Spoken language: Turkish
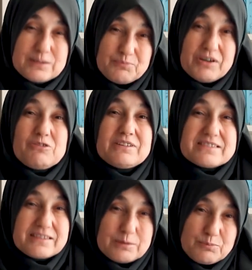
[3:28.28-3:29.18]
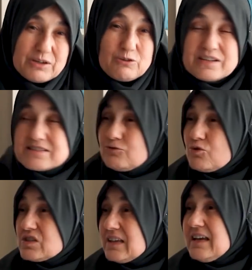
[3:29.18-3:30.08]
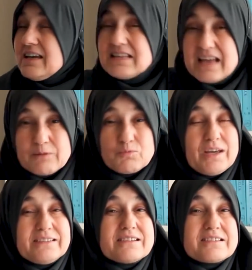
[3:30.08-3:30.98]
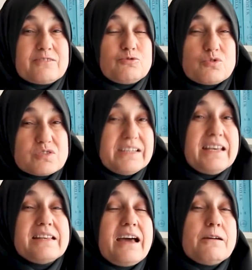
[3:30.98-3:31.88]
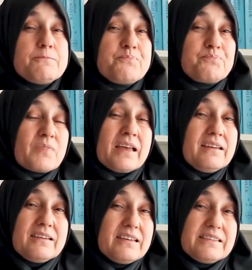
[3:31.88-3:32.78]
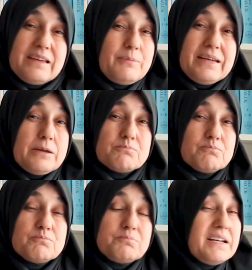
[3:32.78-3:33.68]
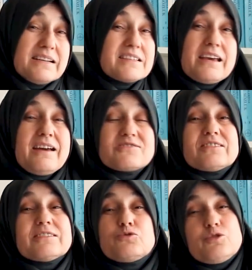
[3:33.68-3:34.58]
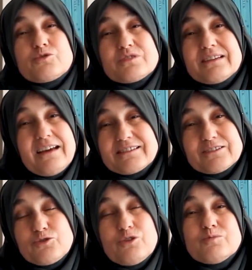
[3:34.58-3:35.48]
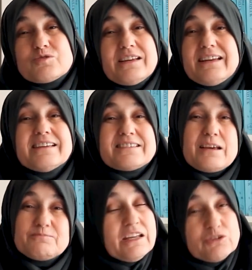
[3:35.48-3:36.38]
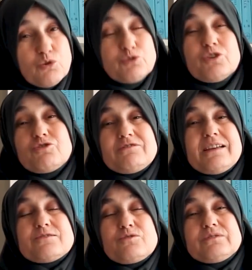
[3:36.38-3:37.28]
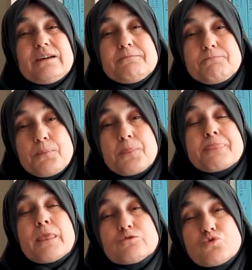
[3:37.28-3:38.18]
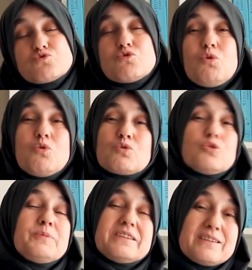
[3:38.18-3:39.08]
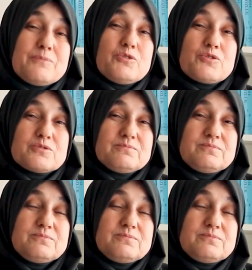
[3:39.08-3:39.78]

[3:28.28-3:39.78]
tıp fakültesi, tıp fakültesi diyoruz ya da illa mühendislik diyoruz. illa e, ne bileyim bilgisayarcılık diyoruz. Artık gönlümüzde neyse. Ne oluyor ondan sonra? Çocuk o okulu bitiremiyor.